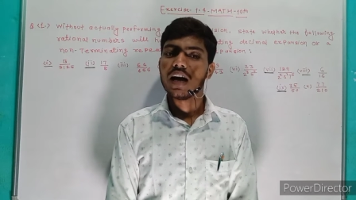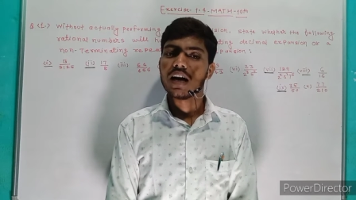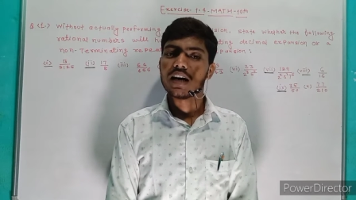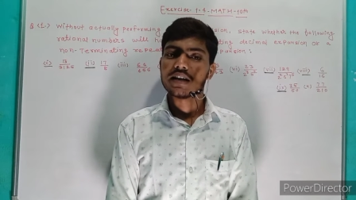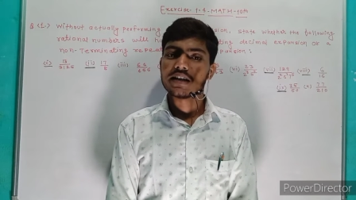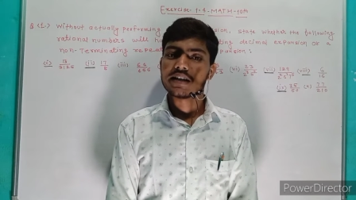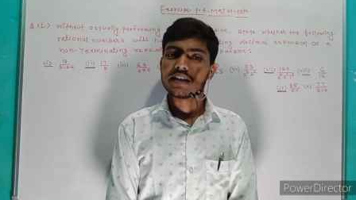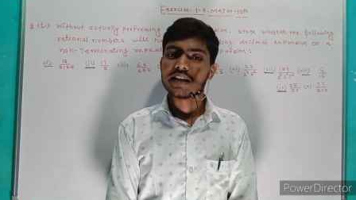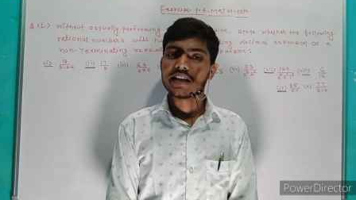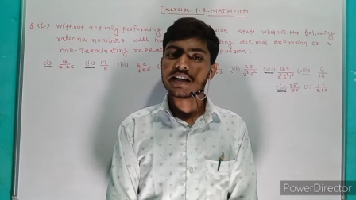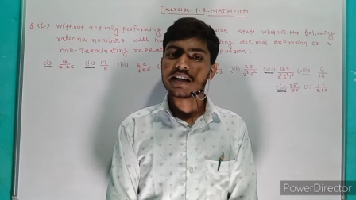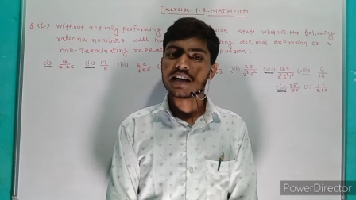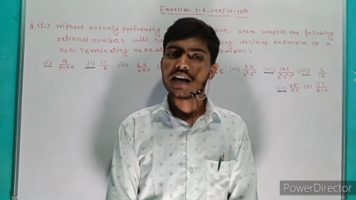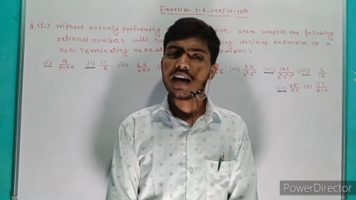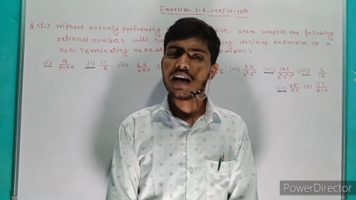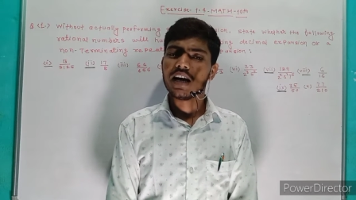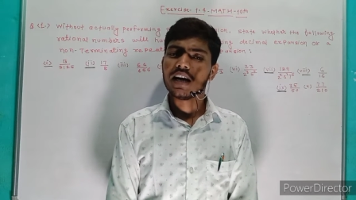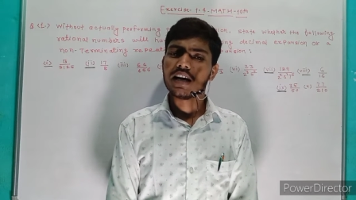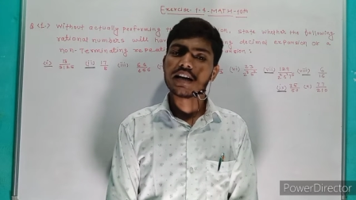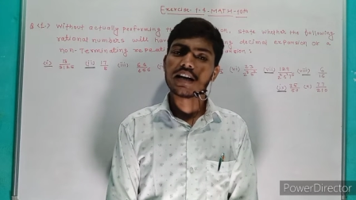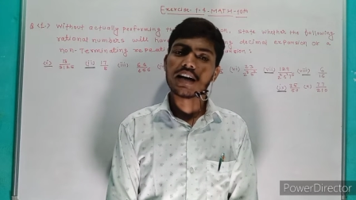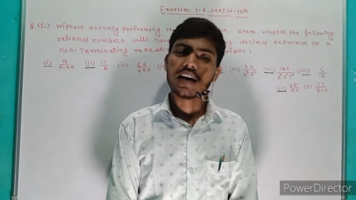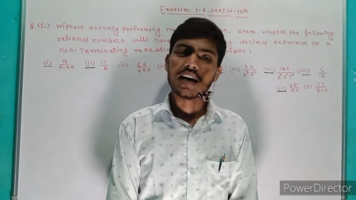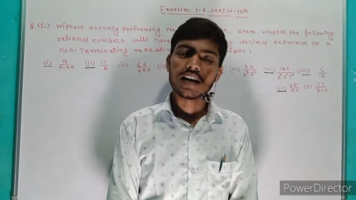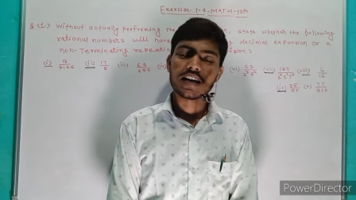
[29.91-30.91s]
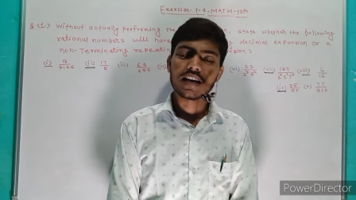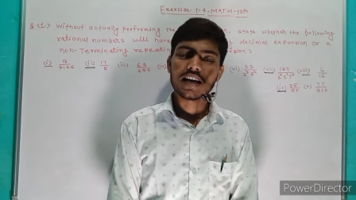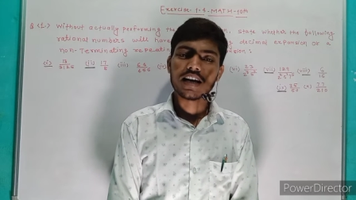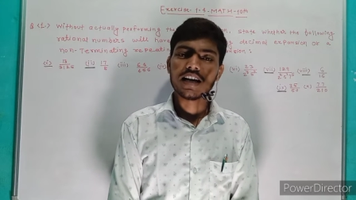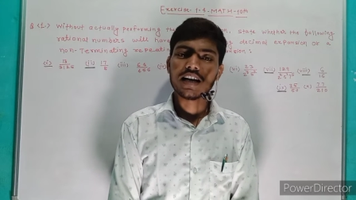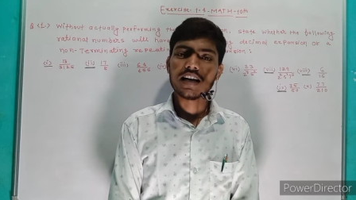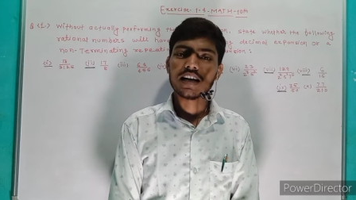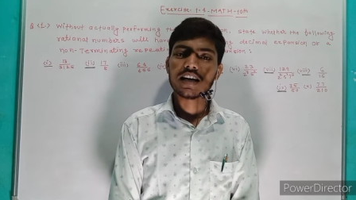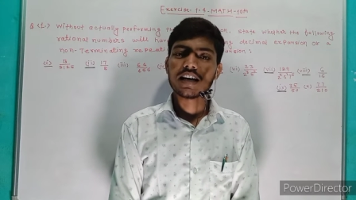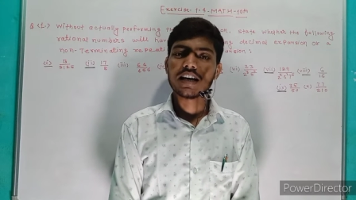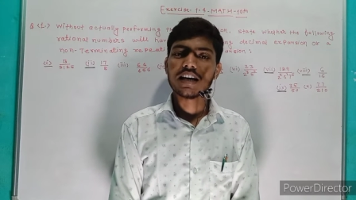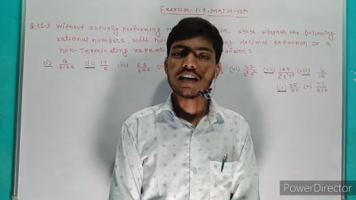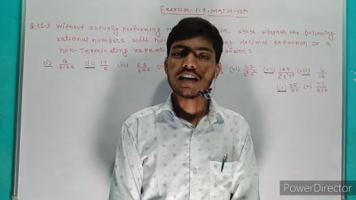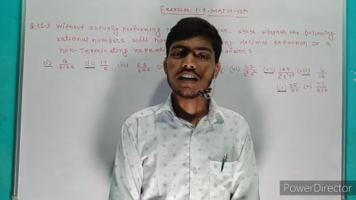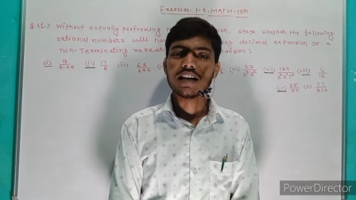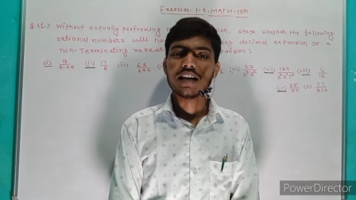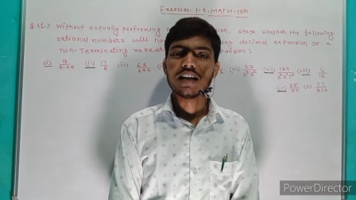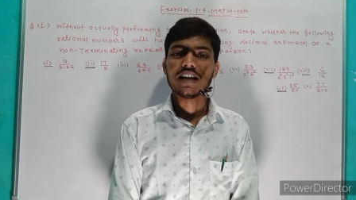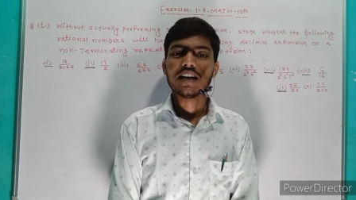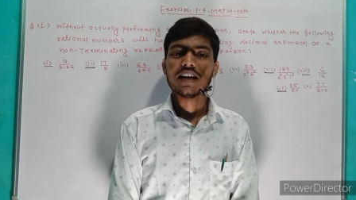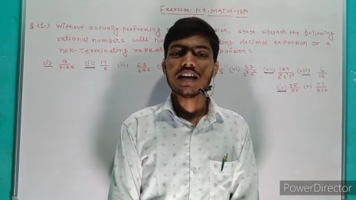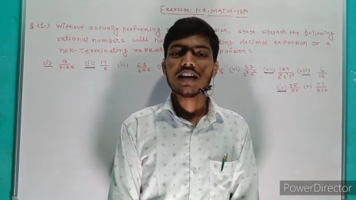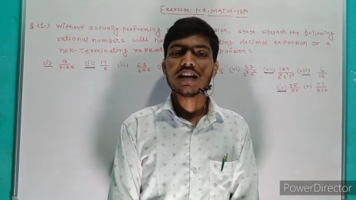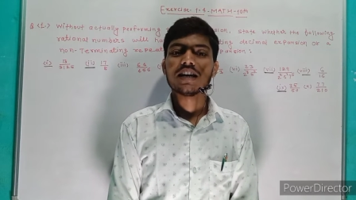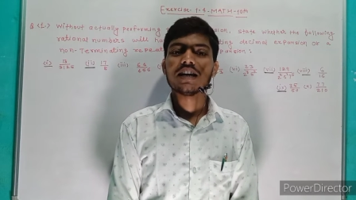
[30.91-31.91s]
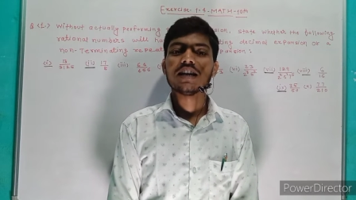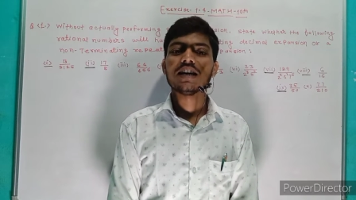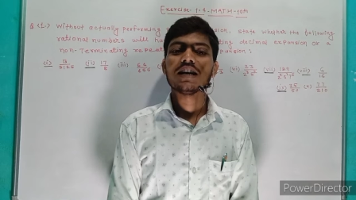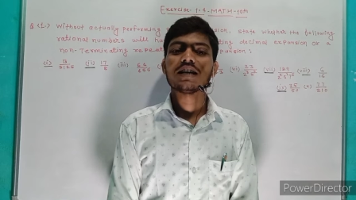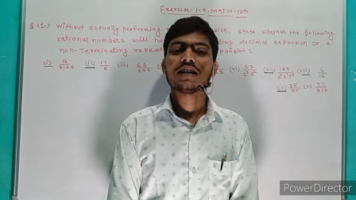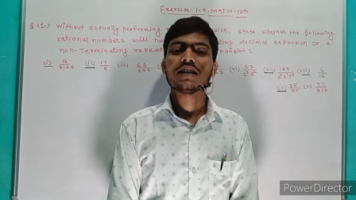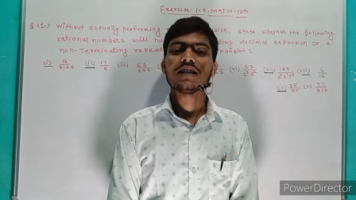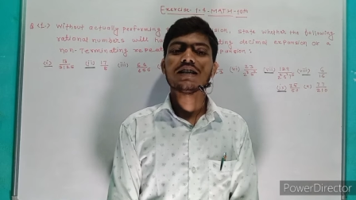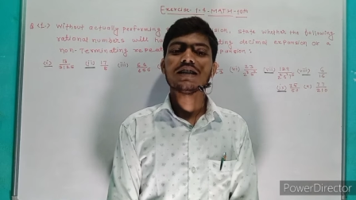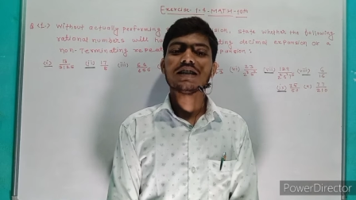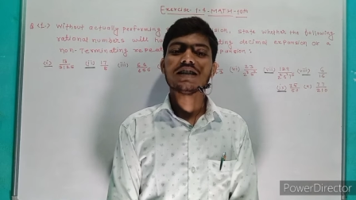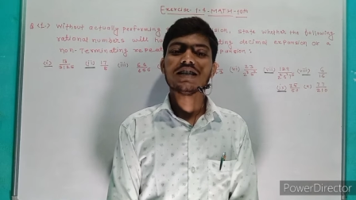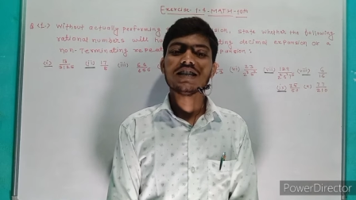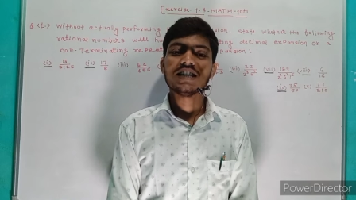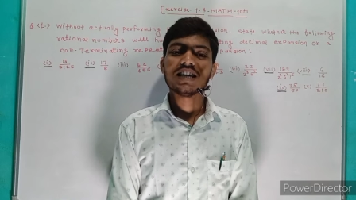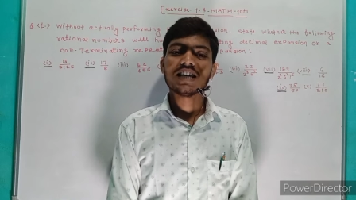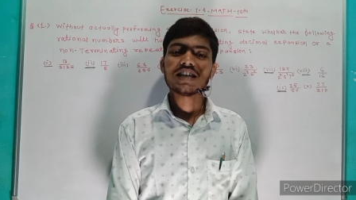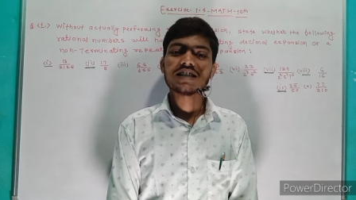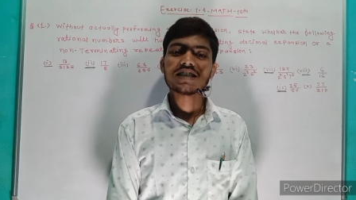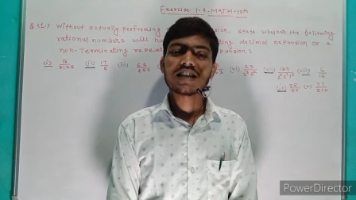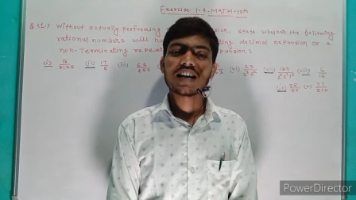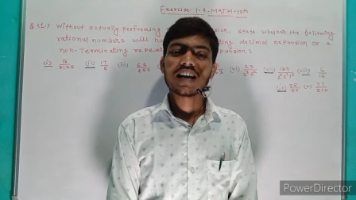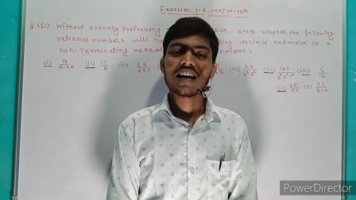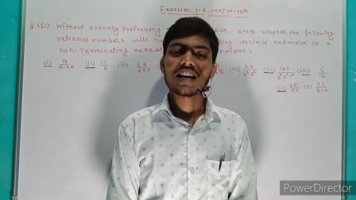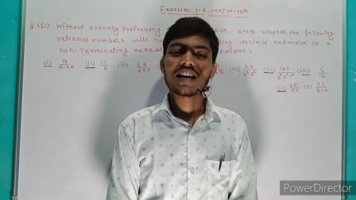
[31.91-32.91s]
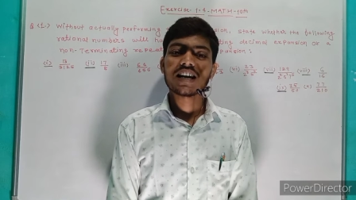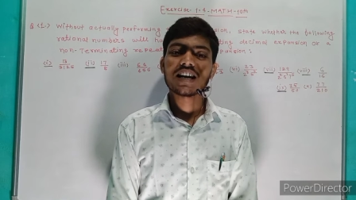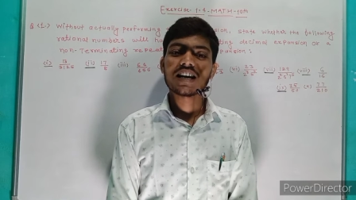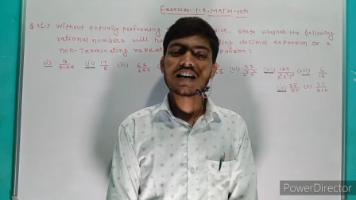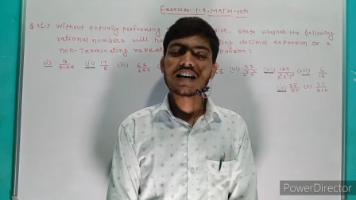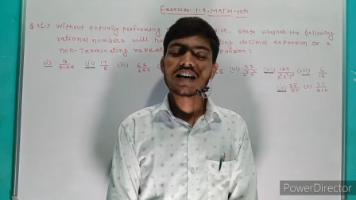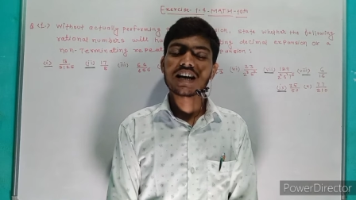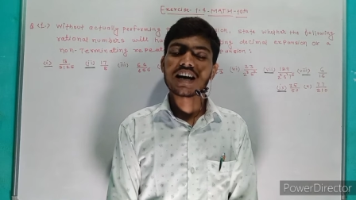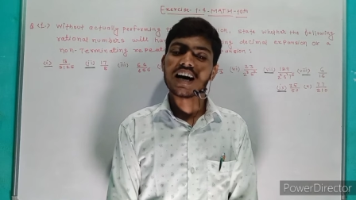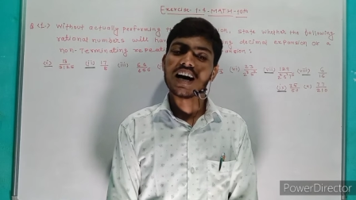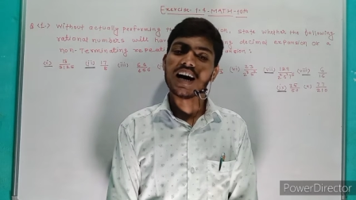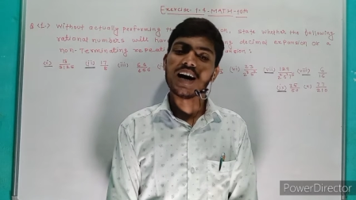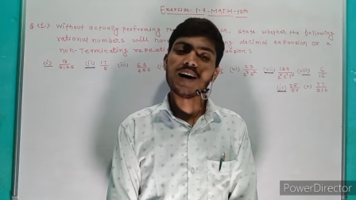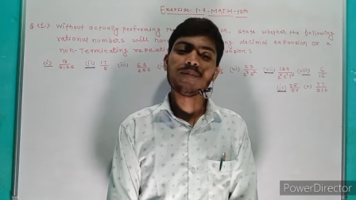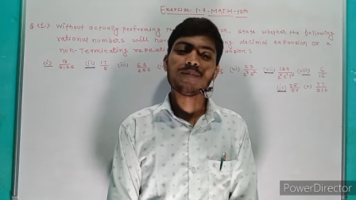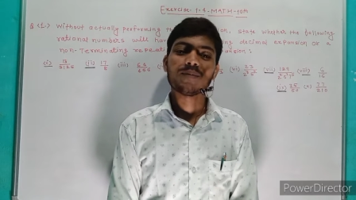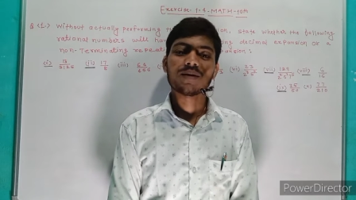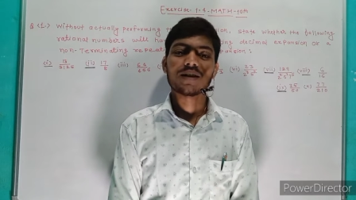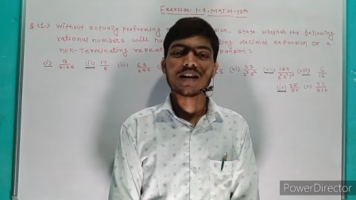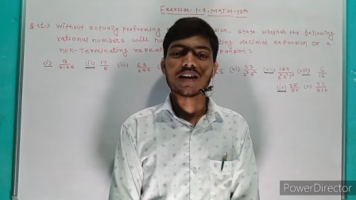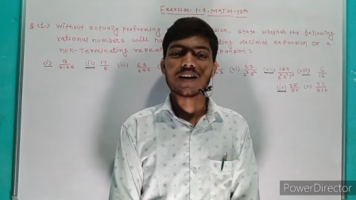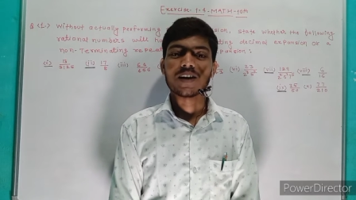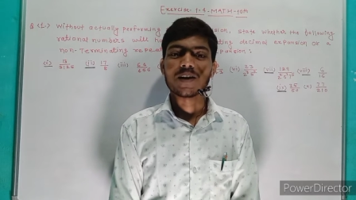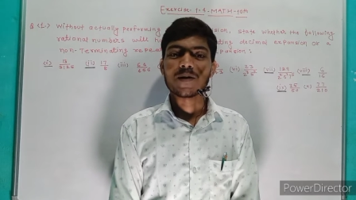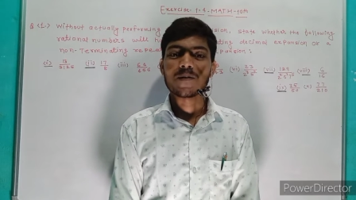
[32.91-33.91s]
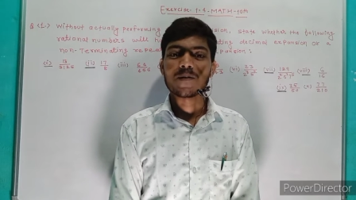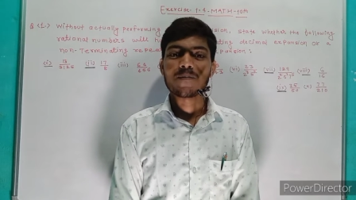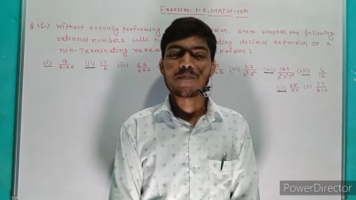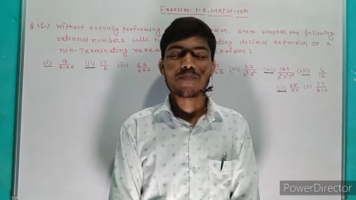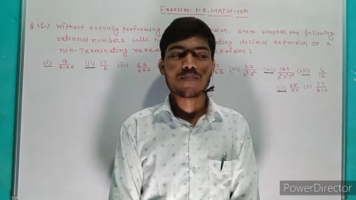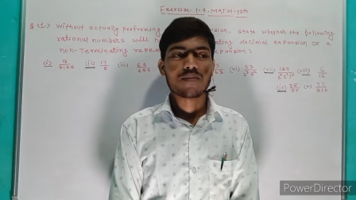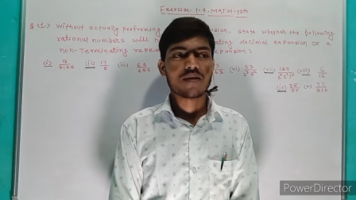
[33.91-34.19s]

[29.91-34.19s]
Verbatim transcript: अंधेरा घना है लेकिन दिया जलाना कहाँ मना है